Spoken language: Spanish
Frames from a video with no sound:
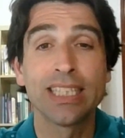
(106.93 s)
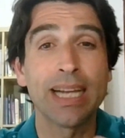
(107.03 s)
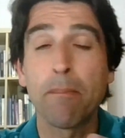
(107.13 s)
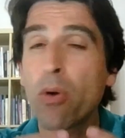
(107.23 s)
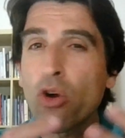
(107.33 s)

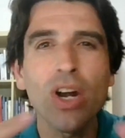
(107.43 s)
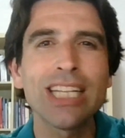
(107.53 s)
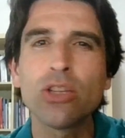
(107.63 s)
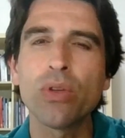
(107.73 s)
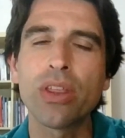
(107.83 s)
Tampoco la
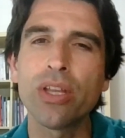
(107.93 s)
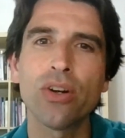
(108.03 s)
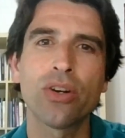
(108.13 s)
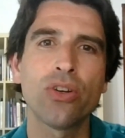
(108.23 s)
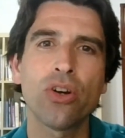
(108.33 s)

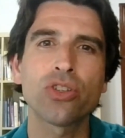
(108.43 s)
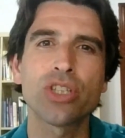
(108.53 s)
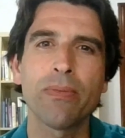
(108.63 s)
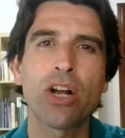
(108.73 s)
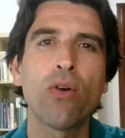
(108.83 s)
intuición no nos
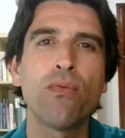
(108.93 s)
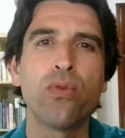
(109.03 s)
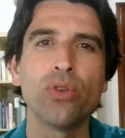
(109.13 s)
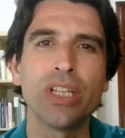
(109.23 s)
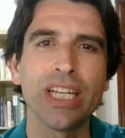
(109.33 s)
debe
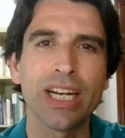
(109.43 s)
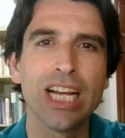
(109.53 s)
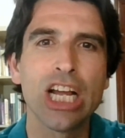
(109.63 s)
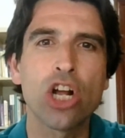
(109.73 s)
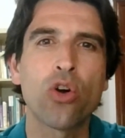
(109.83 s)
confundir
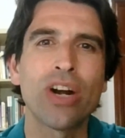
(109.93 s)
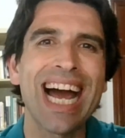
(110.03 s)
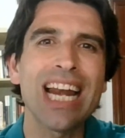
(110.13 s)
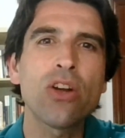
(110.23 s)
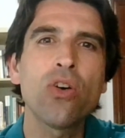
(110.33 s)
con
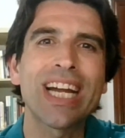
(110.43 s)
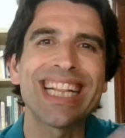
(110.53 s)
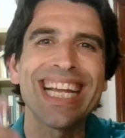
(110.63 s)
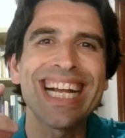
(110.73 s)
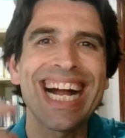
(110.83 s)
algo
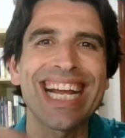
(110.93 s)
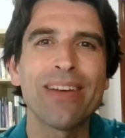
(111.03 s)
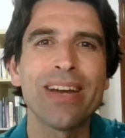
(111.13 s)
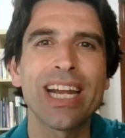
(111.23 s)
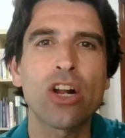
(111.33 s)
que tenga
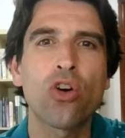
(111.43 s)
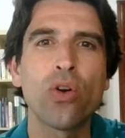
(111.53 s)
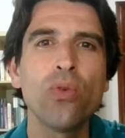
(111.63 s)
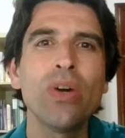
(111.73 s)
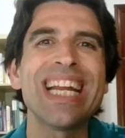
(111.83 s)
que ver
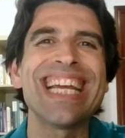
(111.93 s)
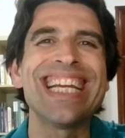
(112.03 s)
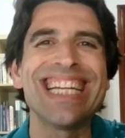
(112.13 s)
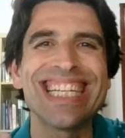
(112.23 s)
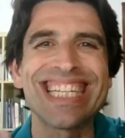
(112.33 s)
con un
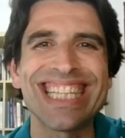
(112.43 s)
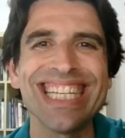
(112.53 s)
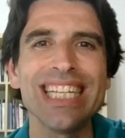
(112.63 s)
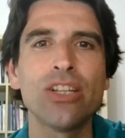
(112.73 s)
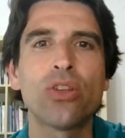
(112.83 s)

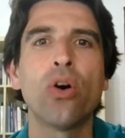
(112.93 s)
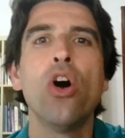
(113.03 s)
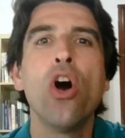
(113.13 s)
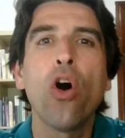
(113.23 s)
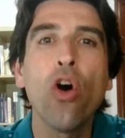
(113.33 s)
instinto
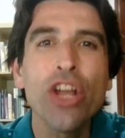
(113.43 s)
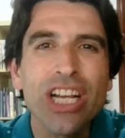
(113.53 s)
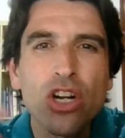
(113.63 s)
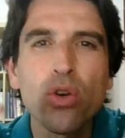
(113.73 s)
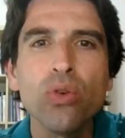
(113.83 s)
o
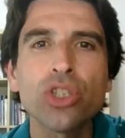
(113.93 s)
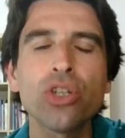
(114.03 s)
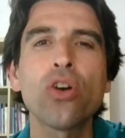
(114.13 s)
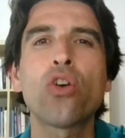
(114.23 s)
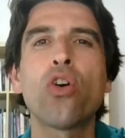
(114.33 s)

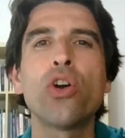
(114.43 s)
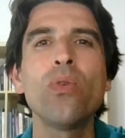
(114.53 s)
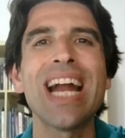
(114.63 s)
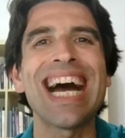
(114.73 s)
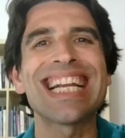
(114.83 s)
incluso con
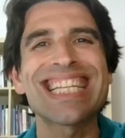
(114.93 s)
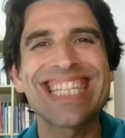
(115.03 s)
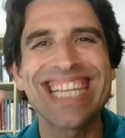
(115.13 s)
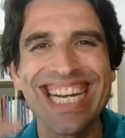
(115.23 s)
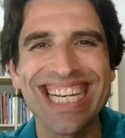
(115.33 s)
una
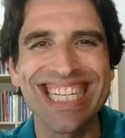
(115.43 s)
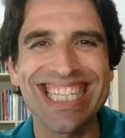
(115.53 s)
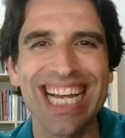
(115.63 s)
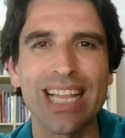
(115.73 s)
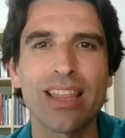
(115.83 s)

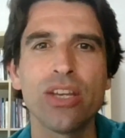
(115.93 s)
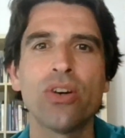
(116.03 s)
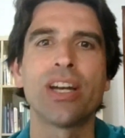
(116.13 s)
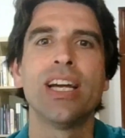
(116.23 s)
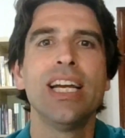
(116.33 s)

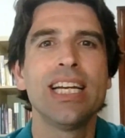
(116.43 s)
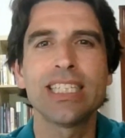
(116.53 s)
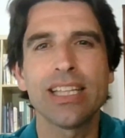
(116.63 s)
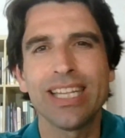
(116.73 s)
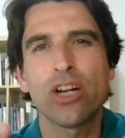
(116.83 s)
sensación,
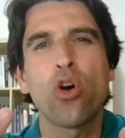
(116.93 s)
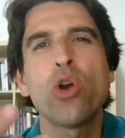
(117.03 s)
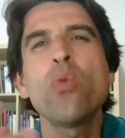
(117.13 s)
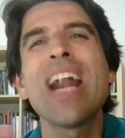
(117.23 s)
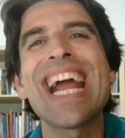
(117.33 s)
es decir,
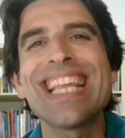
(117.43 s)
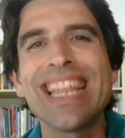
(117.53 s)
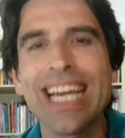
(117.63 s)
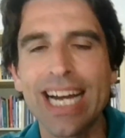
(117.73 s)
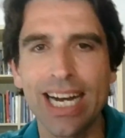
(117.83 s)
con una
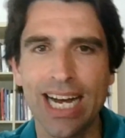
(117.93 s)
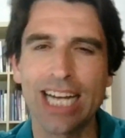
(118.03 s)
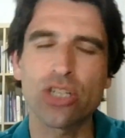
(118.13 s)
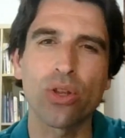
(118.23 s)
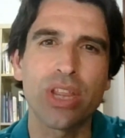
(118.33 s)
idea
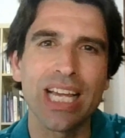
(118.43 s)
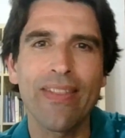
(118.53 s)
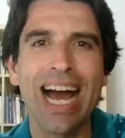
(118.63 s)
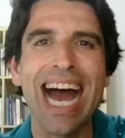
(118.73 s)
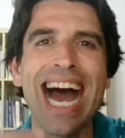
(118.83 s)

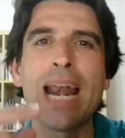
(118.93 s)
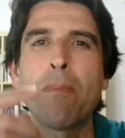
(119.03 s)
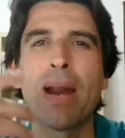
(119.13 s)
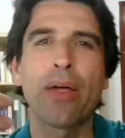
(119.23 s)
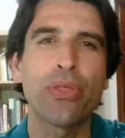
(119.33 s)
asociada
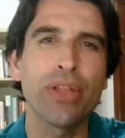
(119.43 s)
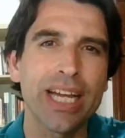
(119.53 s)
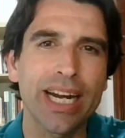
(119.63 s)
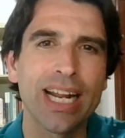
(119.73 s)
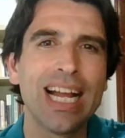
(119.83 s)
al
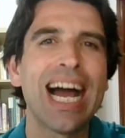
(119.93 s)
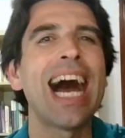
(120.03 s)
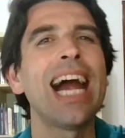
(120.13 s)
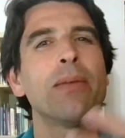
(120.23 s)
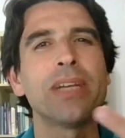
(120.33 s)
placer,
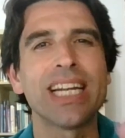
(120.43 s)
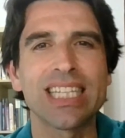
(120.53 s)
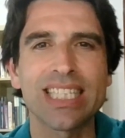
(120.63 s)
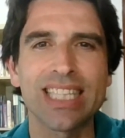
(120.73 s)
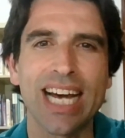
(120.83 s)
al
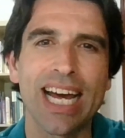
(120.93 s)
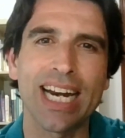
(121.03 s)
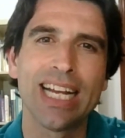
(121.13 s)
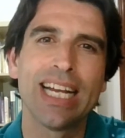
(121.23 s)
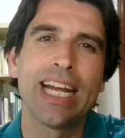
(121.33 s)

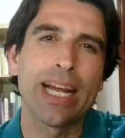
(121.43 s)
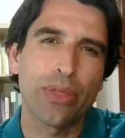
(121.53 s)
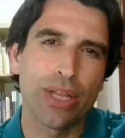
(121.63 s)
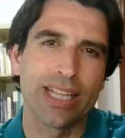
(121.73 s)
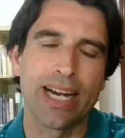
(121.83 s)
bienestar,
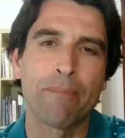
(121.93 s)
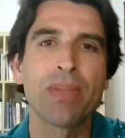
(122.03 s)
etc.